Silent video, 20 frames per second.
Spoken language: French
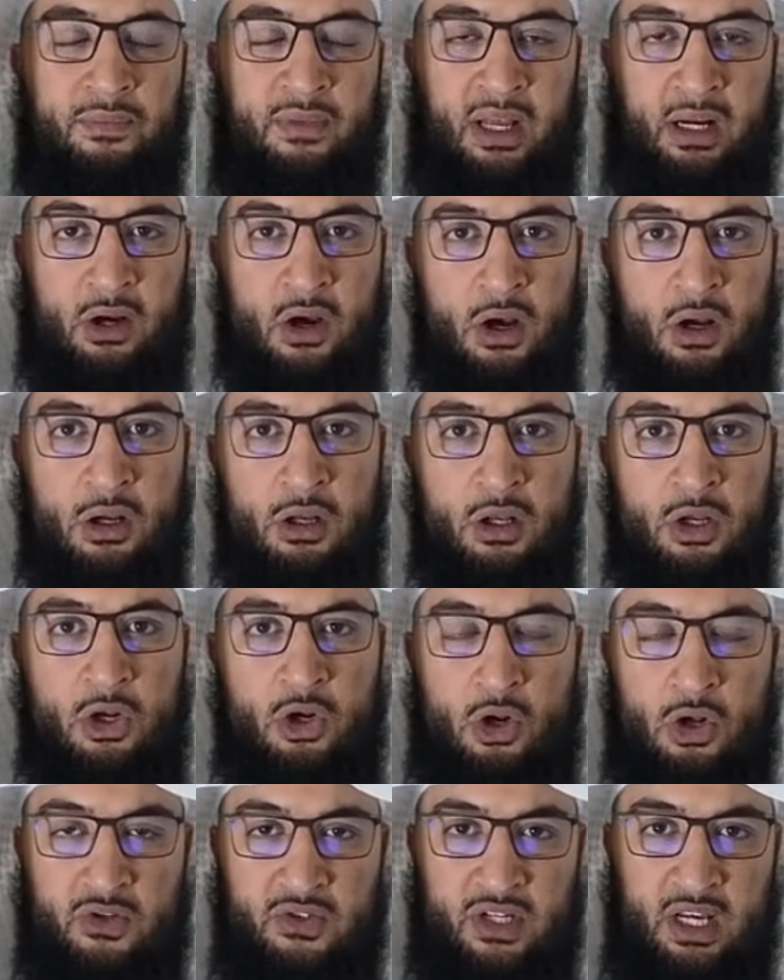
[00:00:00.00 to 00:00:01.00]
D'accord
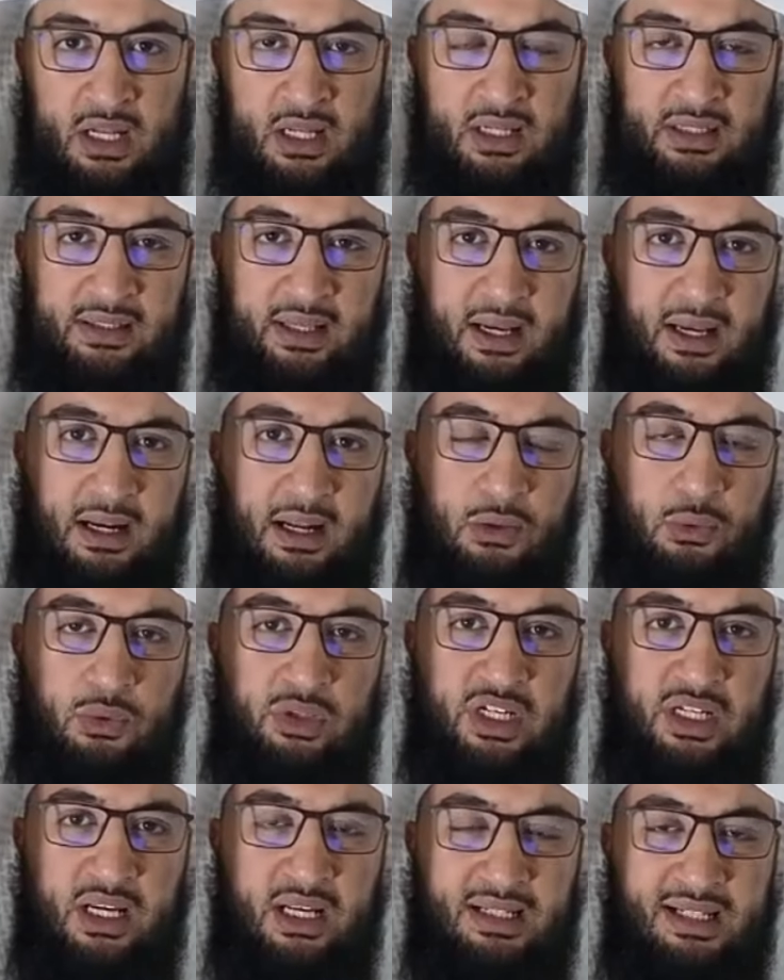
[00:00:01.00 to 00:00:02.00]
Lorsqu'Allah Ta'ala
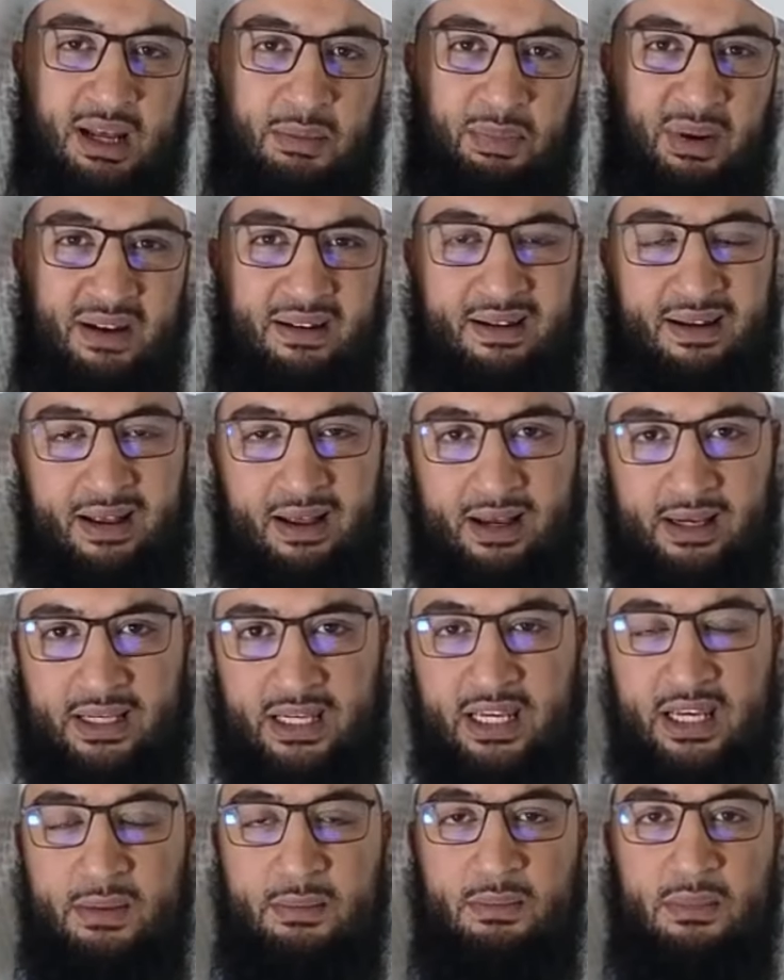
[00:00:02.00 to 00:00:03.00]
nous dit qu'il s'appelle
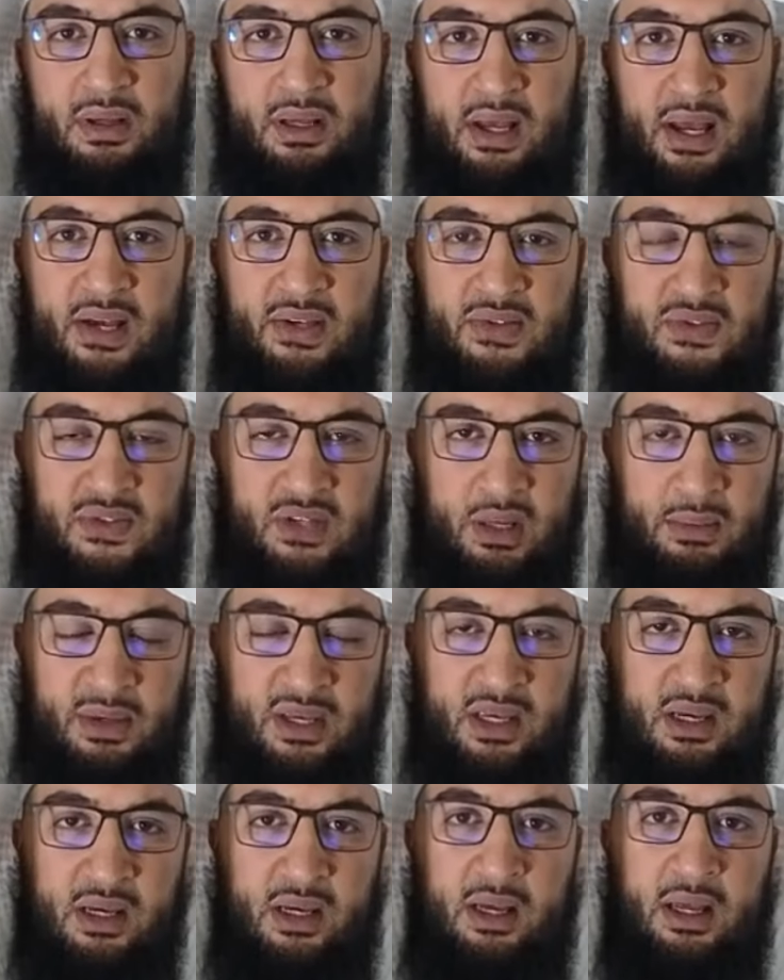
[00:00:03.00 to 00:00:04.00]
Al-Hakim,
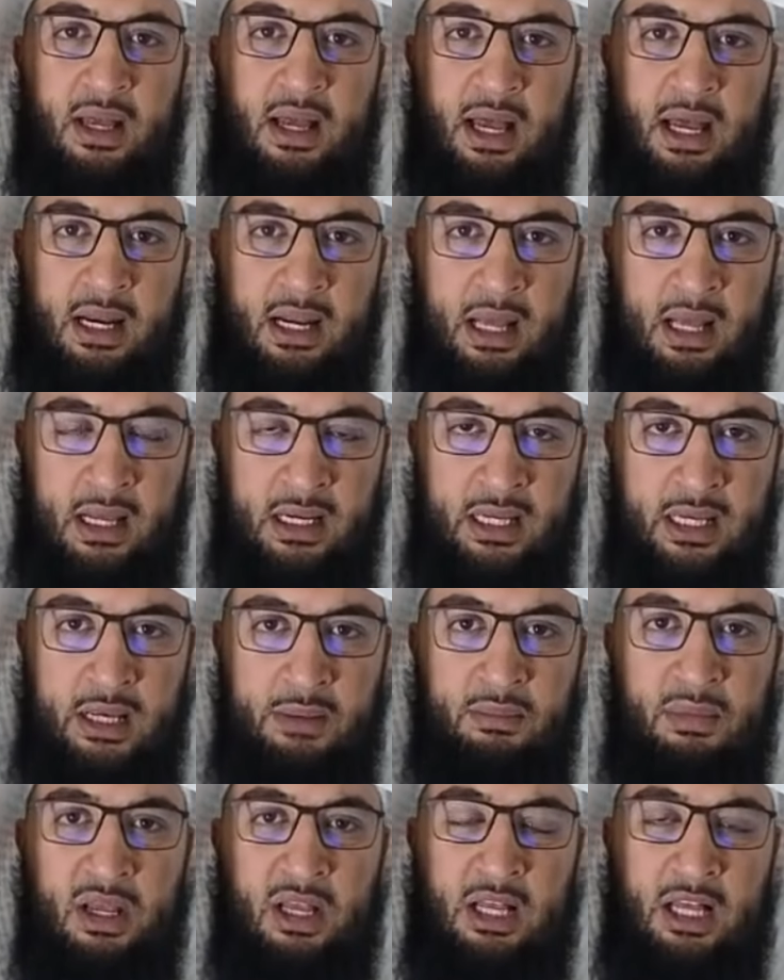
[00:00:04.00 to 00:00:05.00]
Al-Sami'
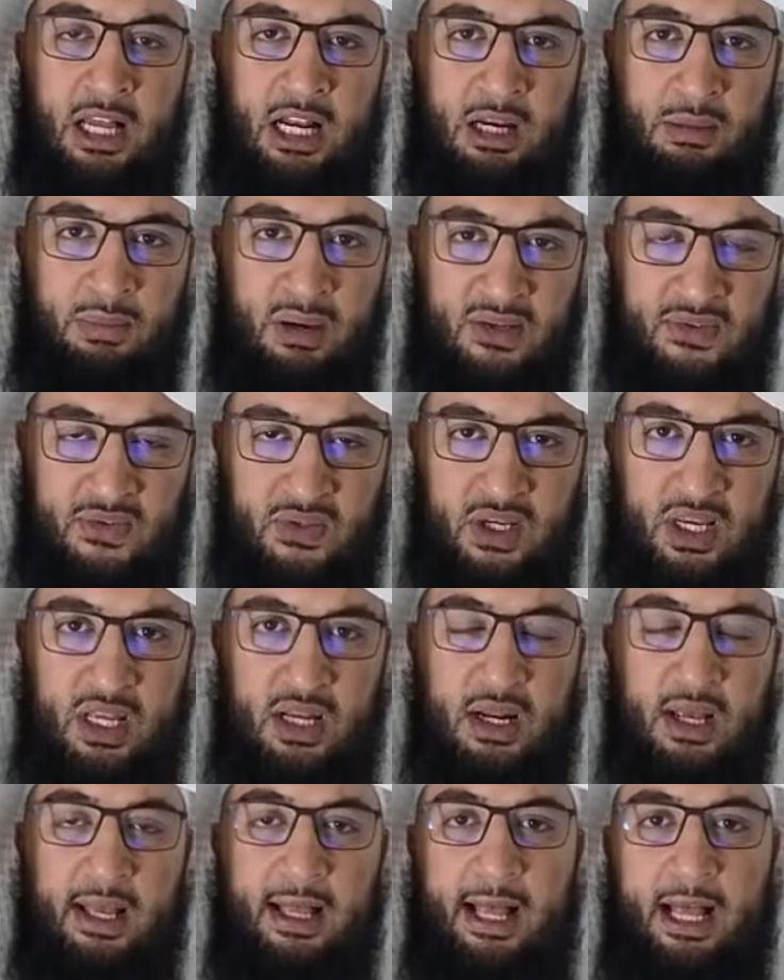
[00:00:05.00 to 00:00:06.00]
Al-Alim,
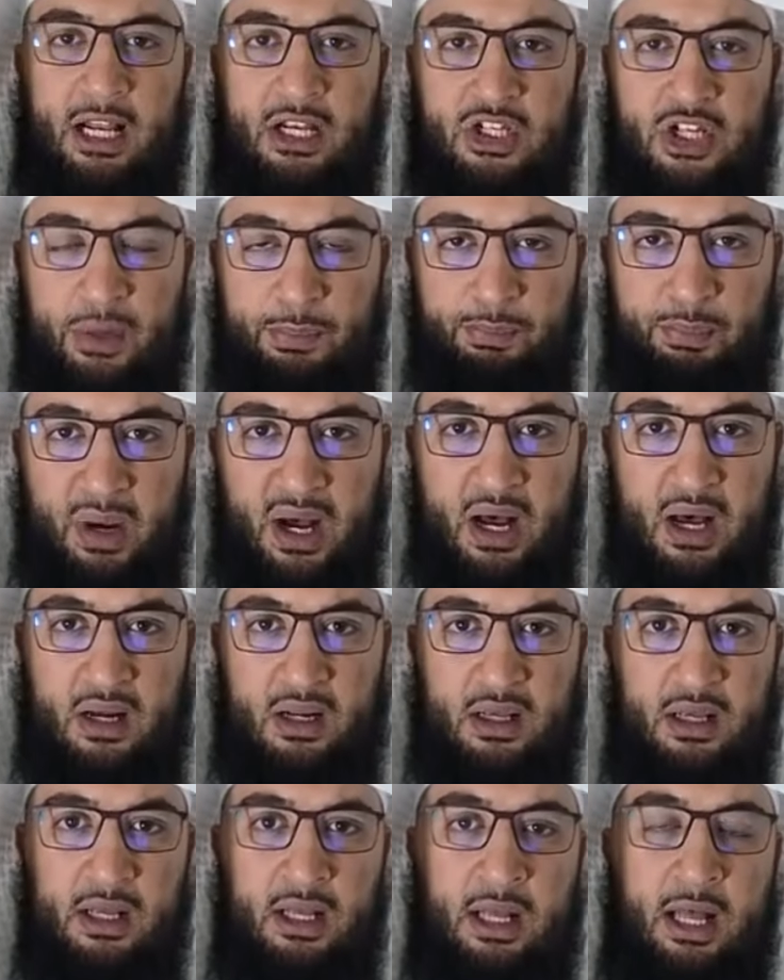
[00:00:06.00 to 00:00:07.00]
Al-Basir,
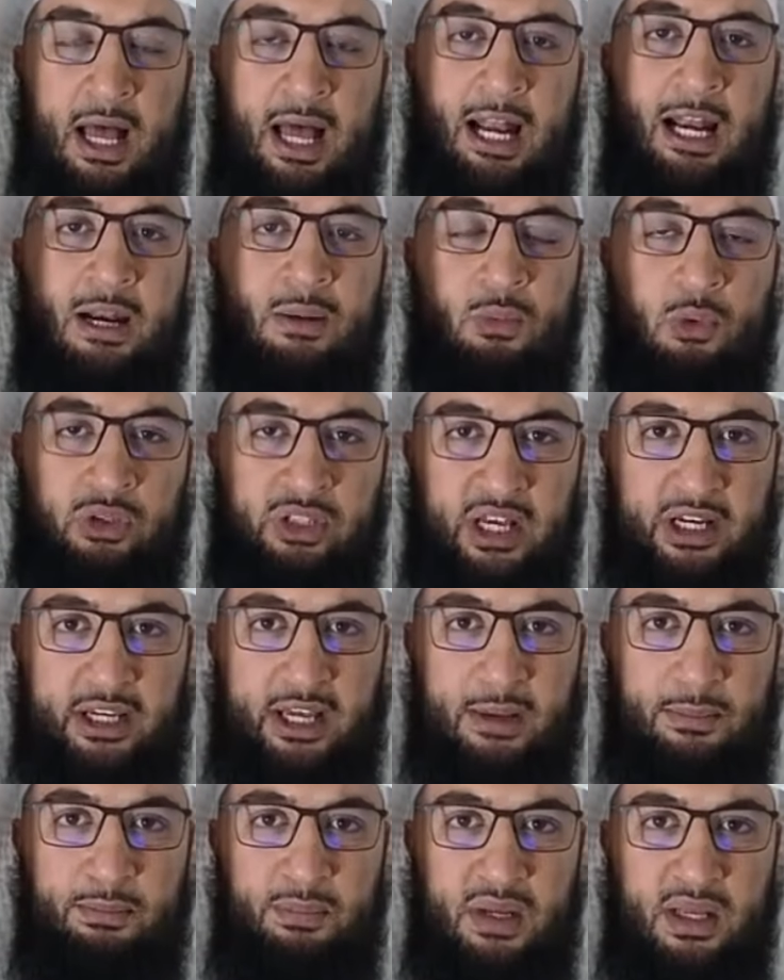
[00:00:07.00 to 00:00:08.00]
Al-Jabbar,
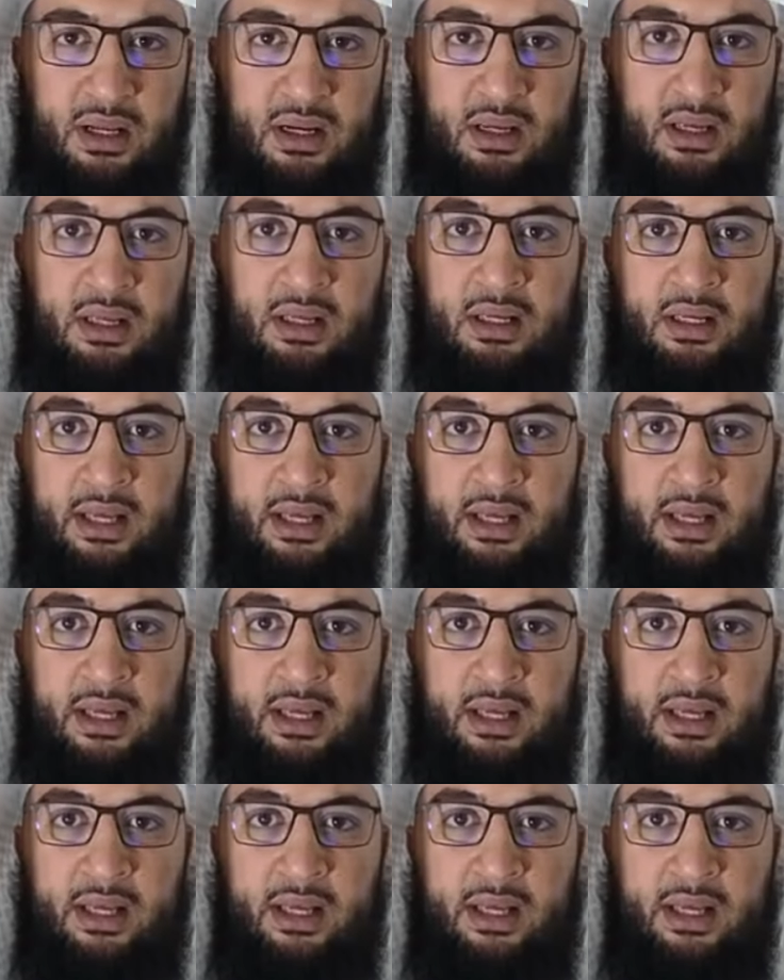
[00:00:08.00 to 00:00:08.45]
Al-Mutakabbir,